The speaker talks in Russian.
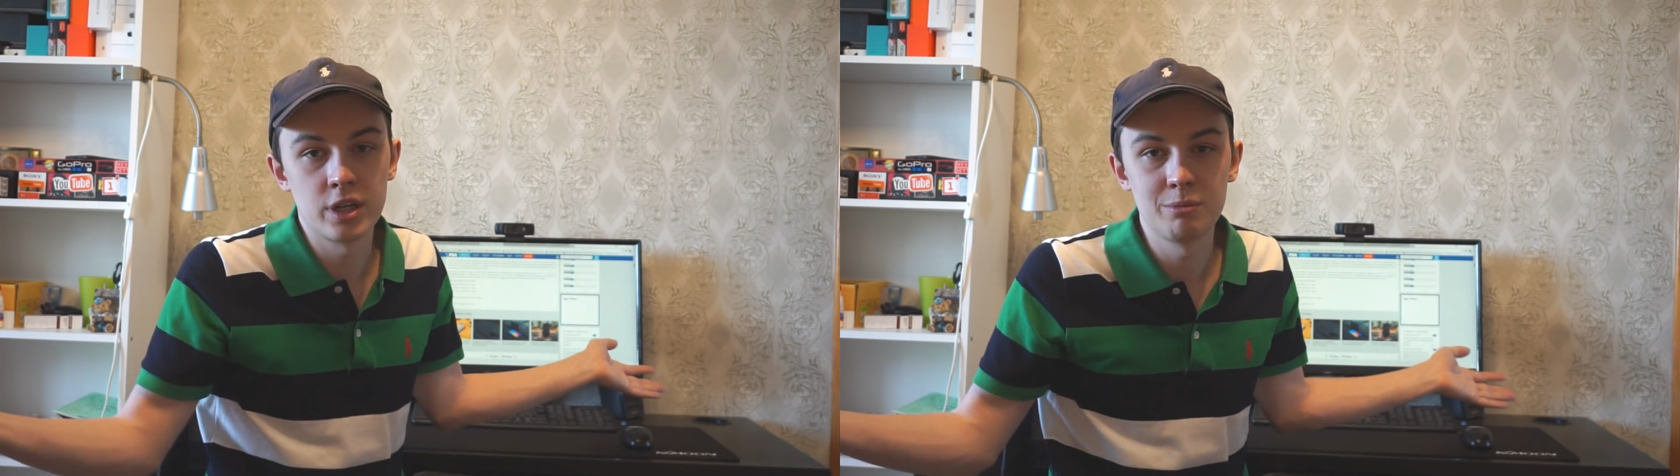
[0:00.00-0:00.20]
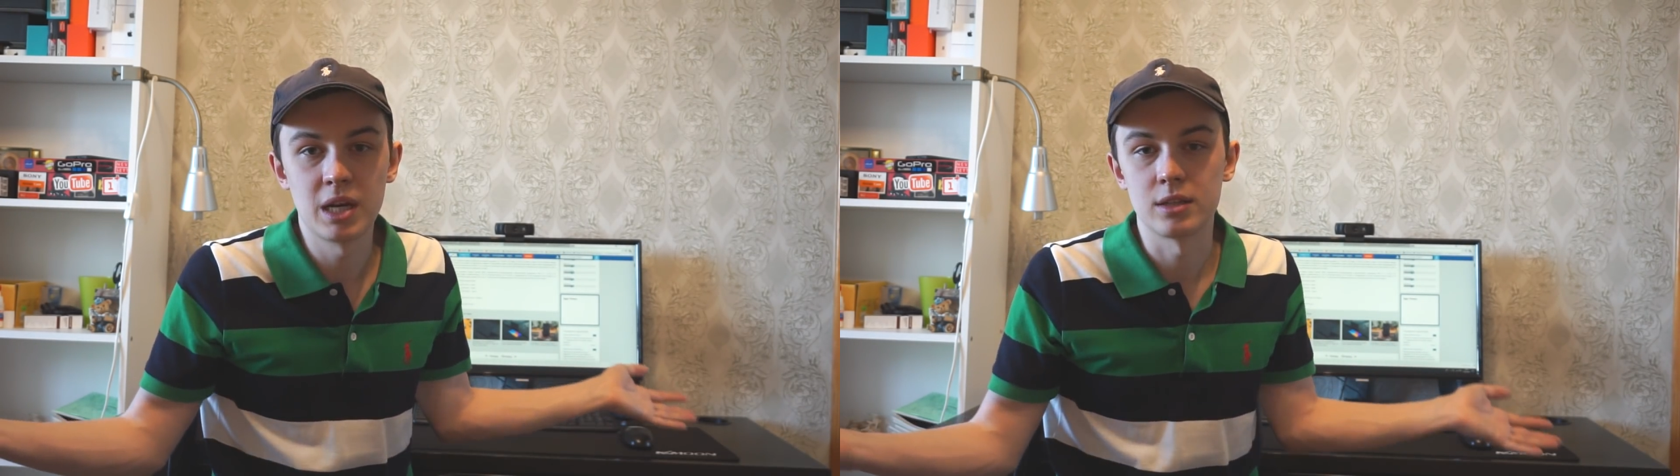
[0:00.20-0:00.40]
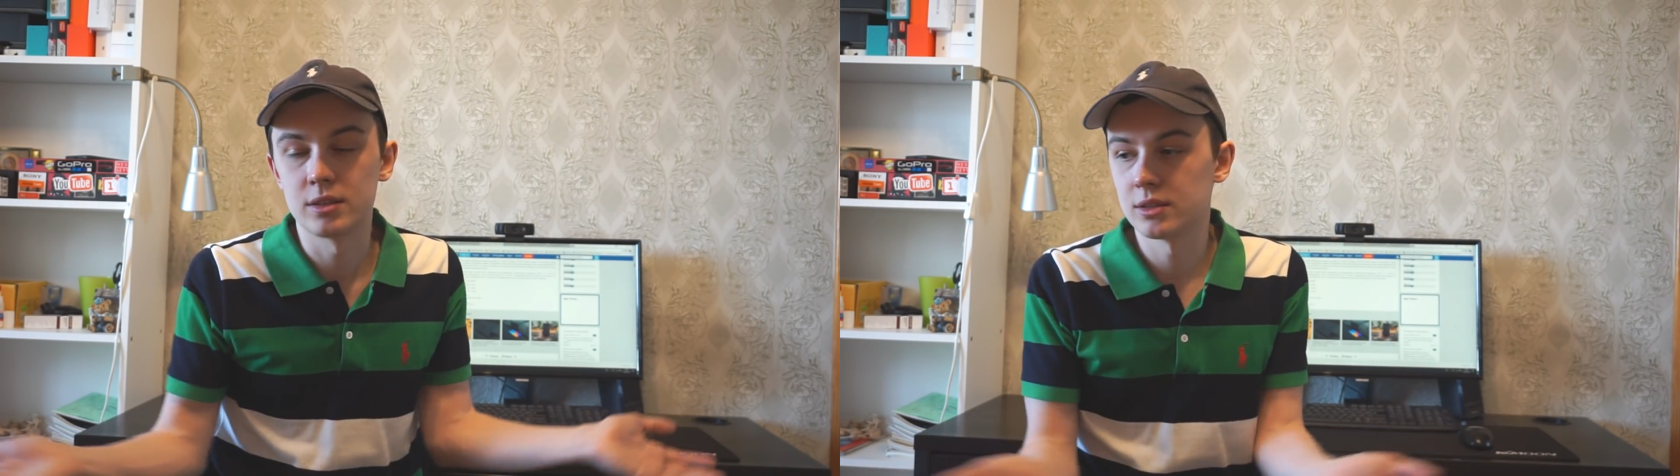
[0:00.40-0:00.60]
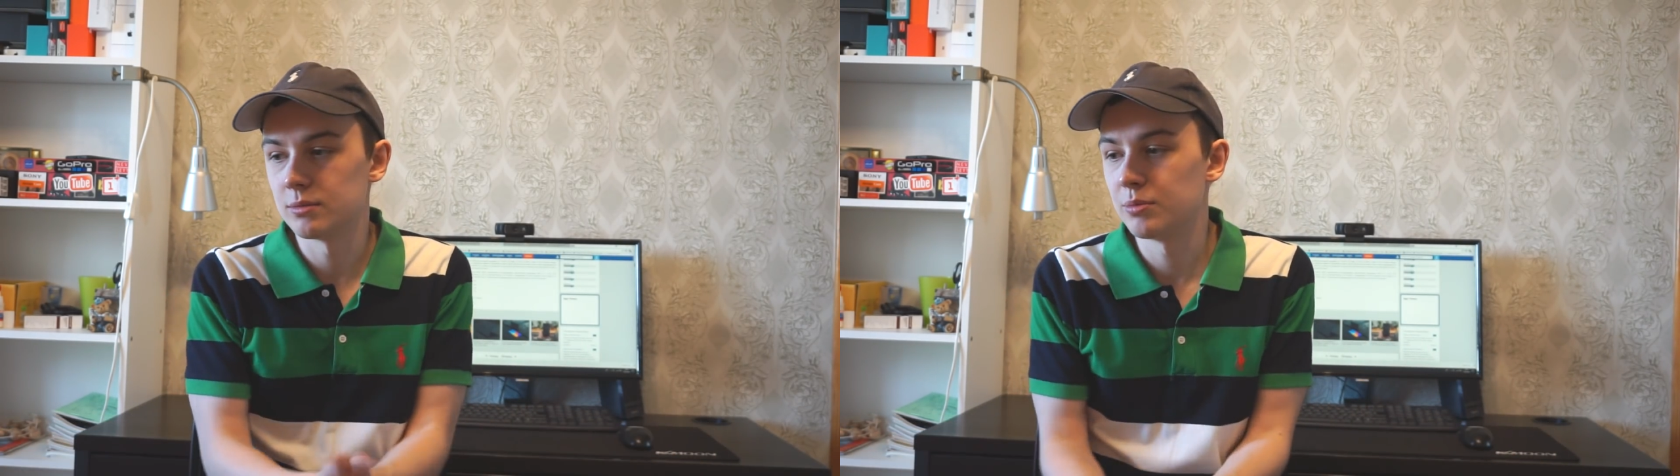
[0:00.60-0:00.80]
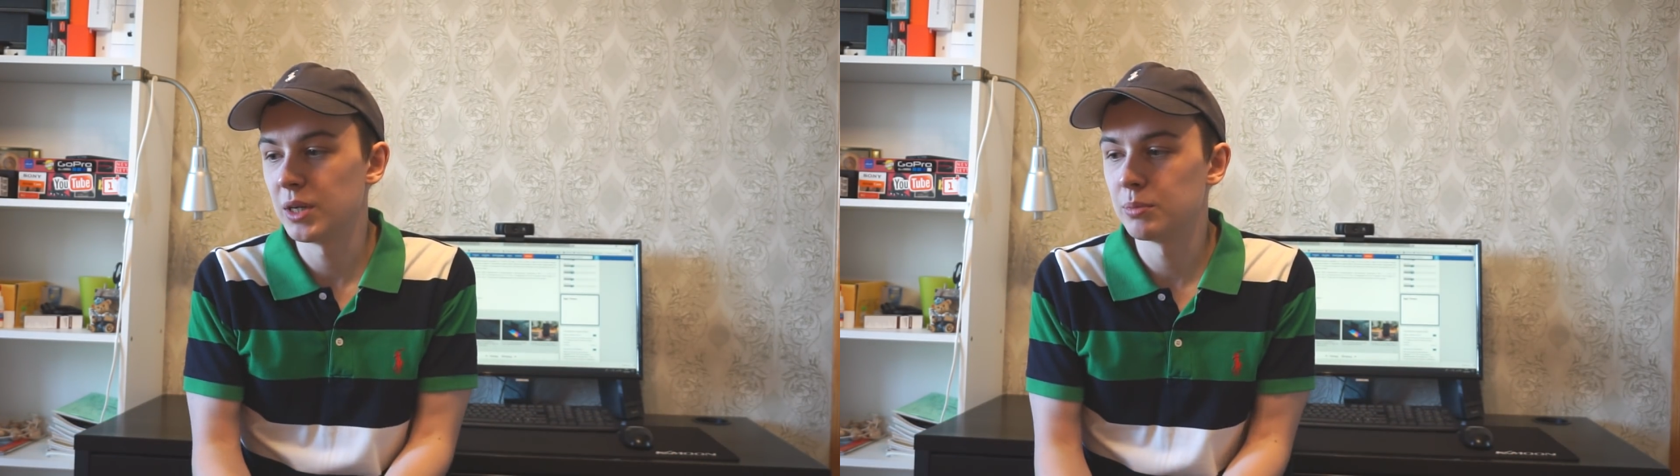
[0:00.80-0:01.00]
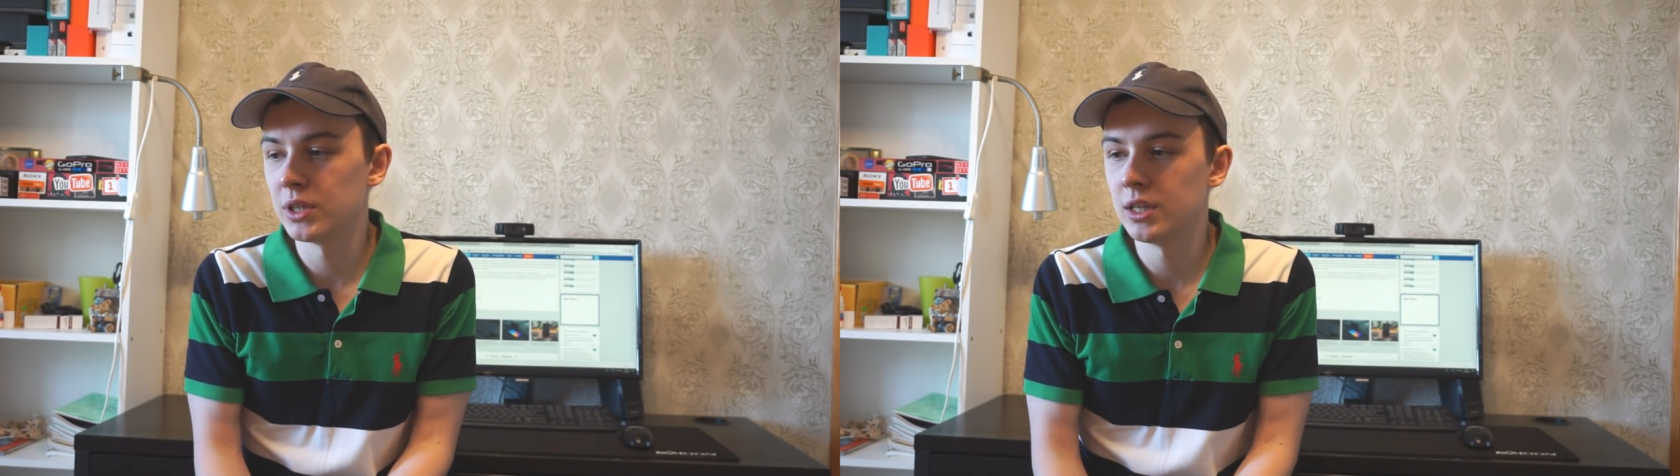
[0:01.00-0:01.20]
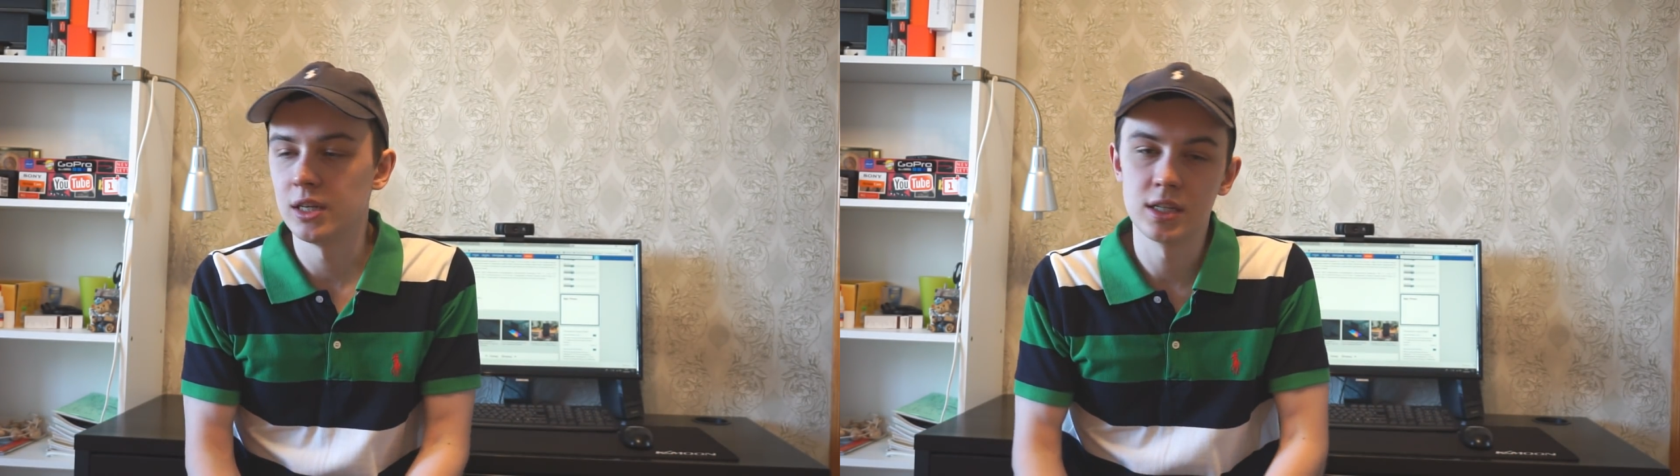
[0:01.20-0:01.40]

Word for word: ребят, приплыли.